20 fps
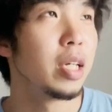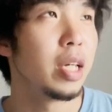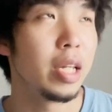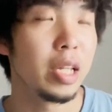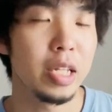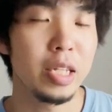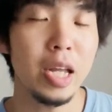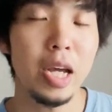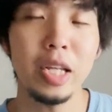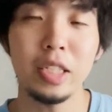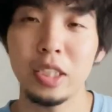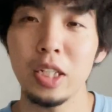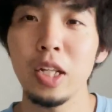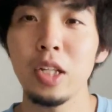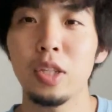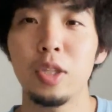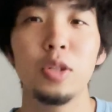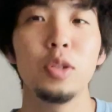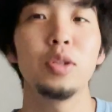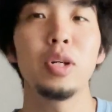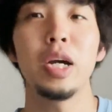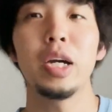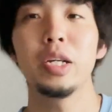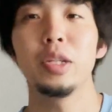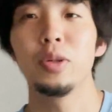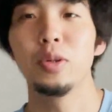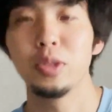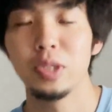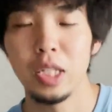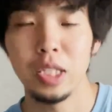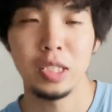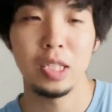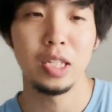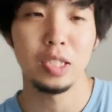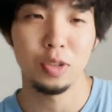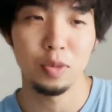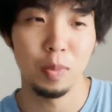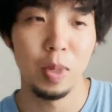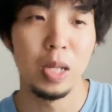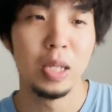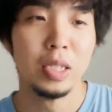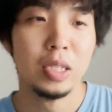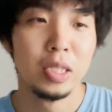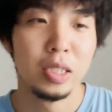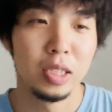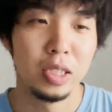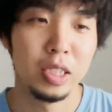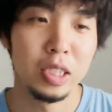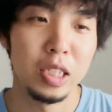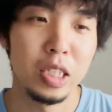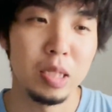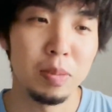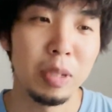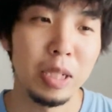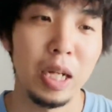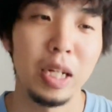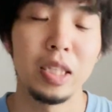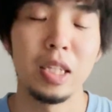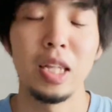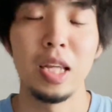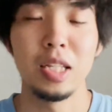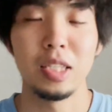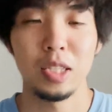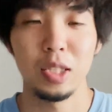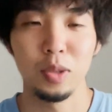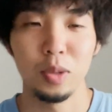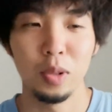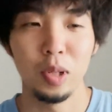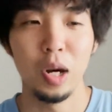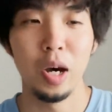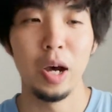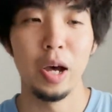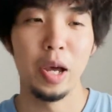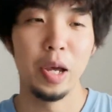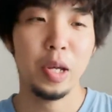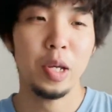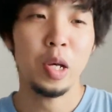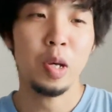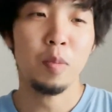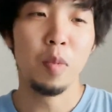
え2大ちゃん9敗の成績なんですけど、まあ、実質まだ勝ってないですけど、はい。